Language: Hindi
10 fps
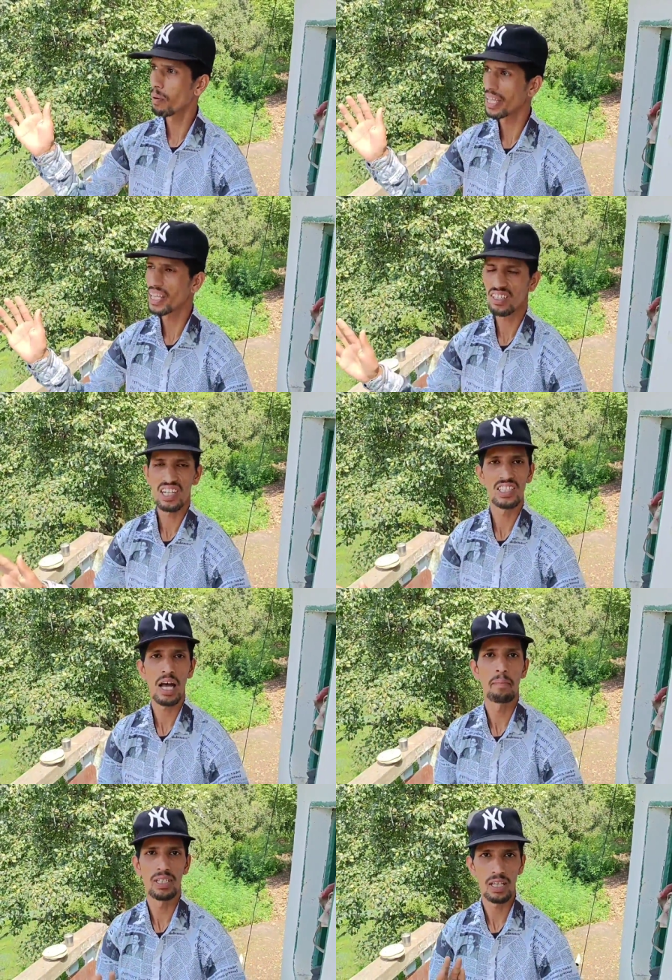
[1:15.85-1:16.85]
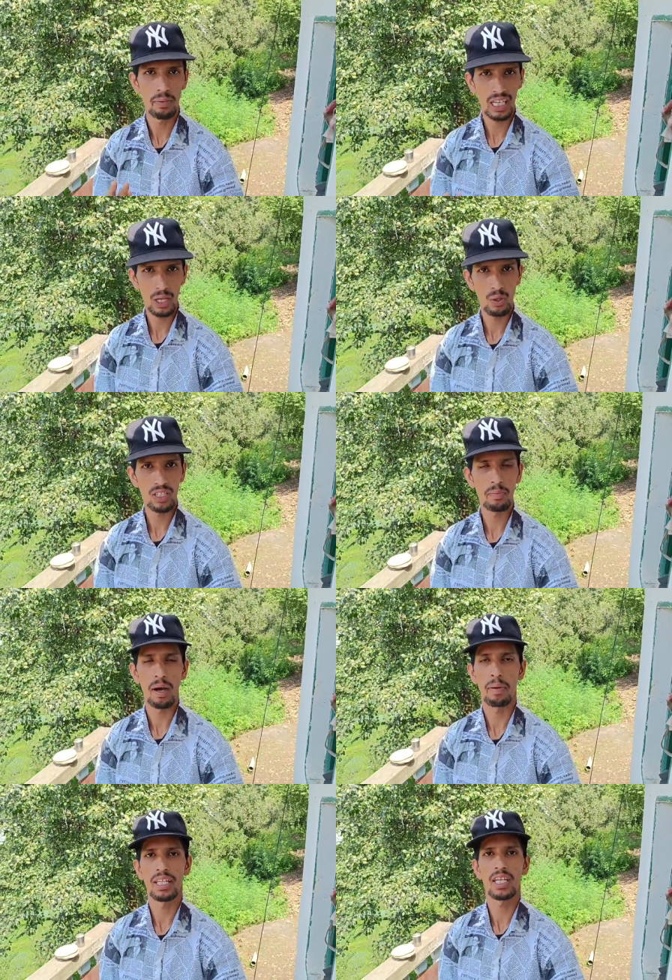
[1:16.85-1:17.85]
आई है कल शाम मटर भिगाई हुई थी
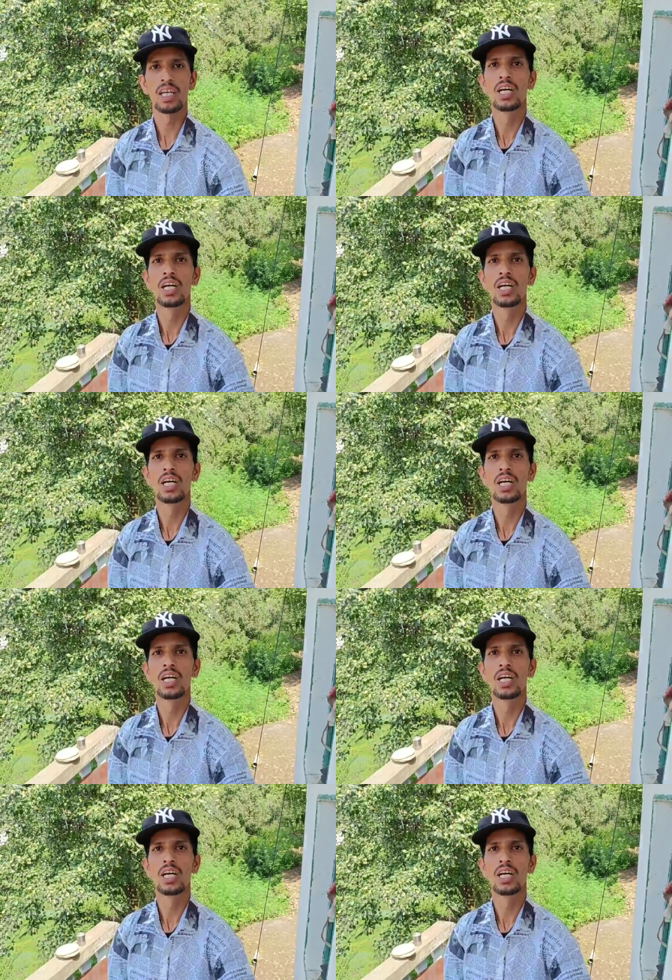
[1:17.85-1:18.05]
पापा ने